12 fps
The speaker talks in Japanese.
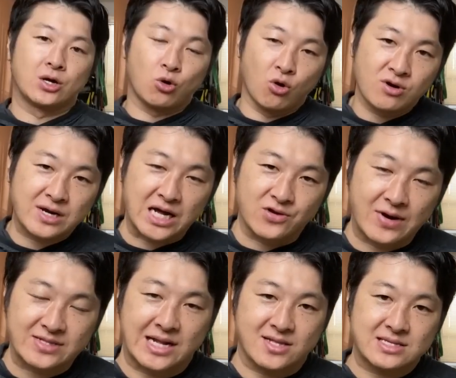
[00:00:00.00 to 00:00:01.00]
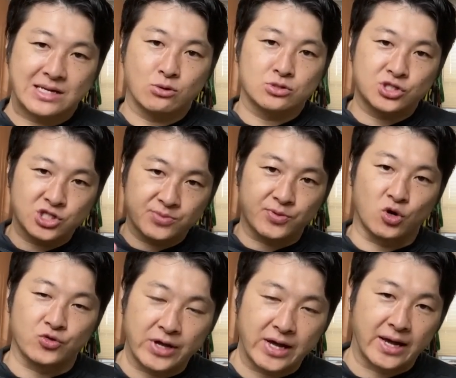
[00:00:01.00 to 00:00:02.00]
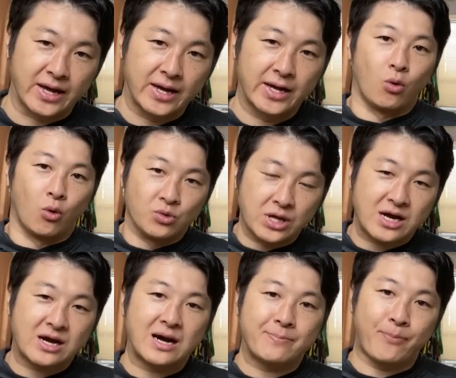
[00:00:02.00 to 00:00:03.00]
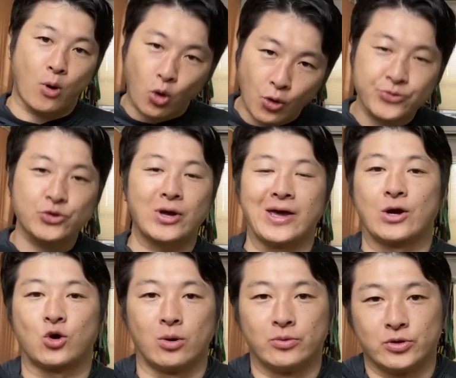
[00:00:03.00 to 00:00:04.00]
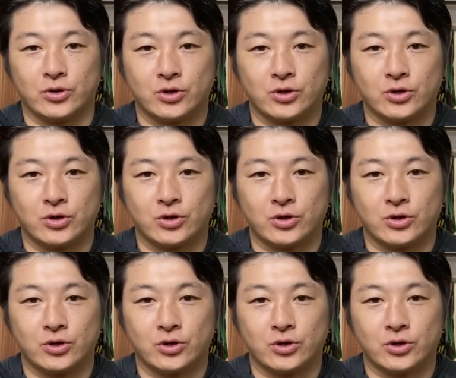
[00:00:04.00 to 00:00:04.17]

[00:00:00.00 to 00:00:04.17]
今回はたったの10秒でお腹がポコッとへっこむ